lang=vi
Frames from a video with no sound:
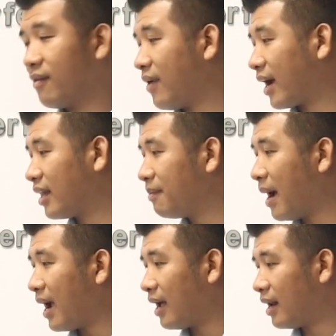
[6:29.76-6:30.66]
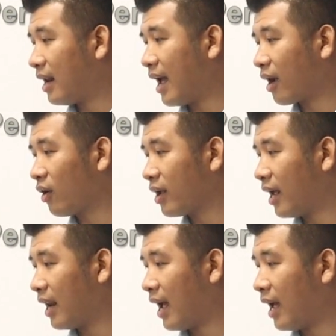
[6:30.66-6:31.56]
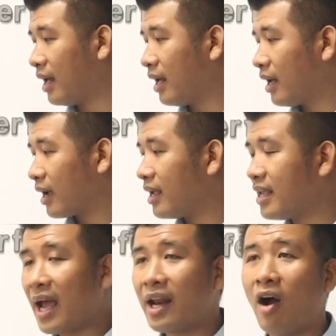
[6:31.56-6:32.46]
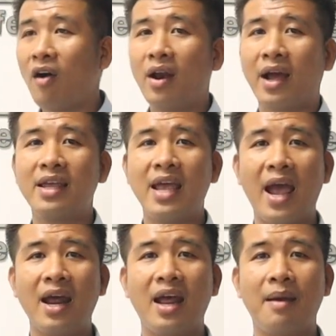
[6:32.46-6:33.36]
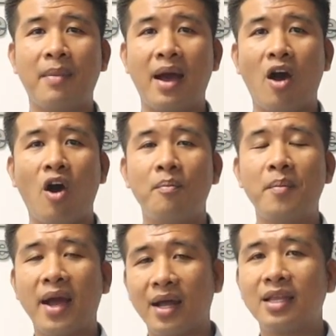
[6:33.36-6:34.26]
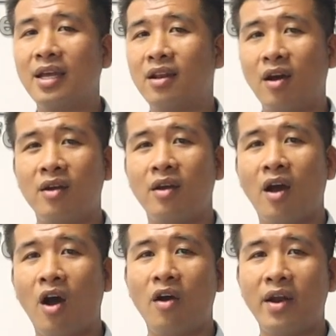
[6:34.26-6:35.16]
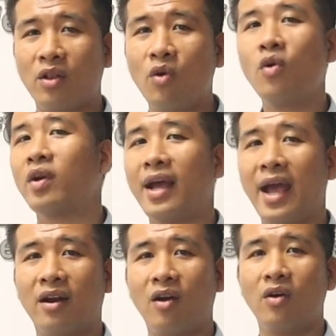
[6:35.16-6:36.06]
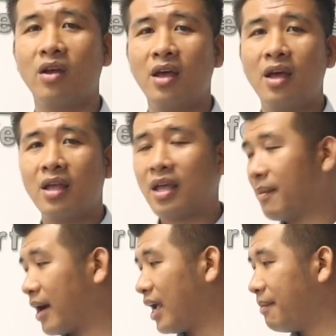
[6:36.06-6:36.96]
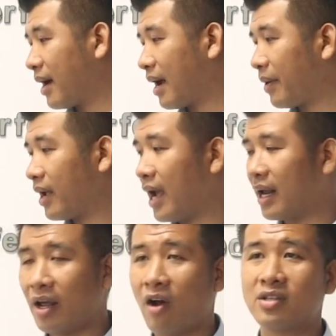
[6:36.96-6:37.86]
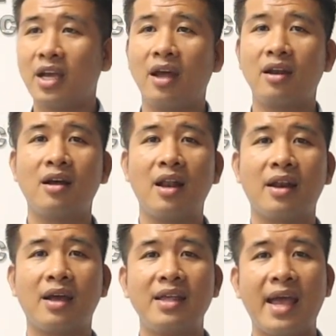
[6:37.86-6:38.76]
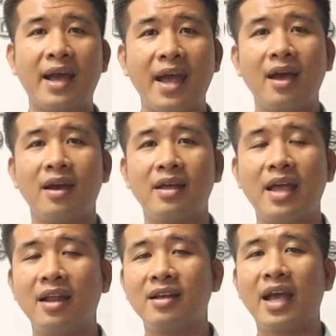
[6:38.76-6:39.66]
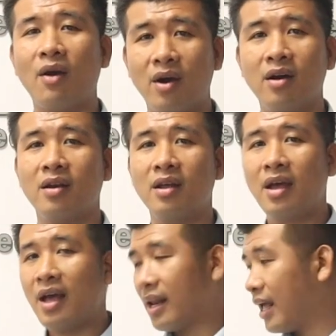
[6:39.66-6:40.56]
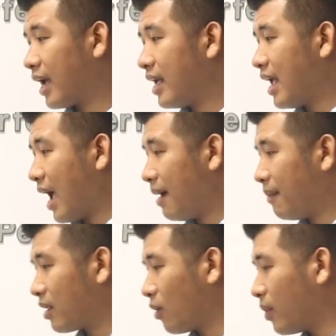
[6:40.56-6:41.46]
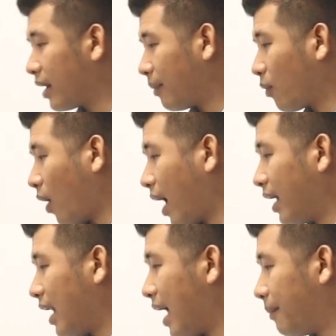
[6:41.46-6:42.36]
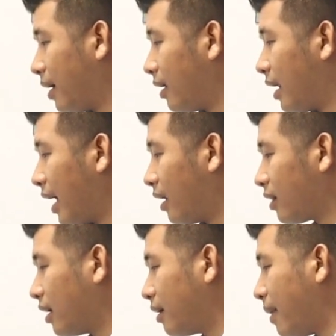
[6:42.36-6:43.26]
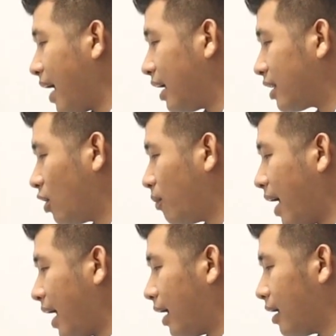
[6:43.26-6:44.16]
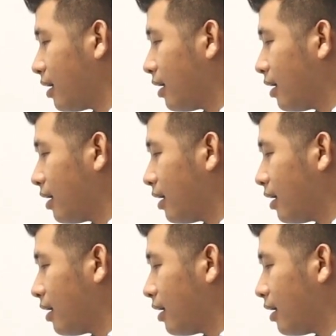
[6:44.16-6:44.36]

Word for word: Và cái thứ ba là có thể là cái giá đó là cái giá để mà họ marketing thôi, họ để thu hút khách hàng thôi. Nhưng mà khi mà gặp khách hàng thì họ sẽ đưa lên cái giá khác, cái giá sẽ cao hơn. Thì cái giá mà trung bình năm ngoái làm á, là nó từ ba triệu ba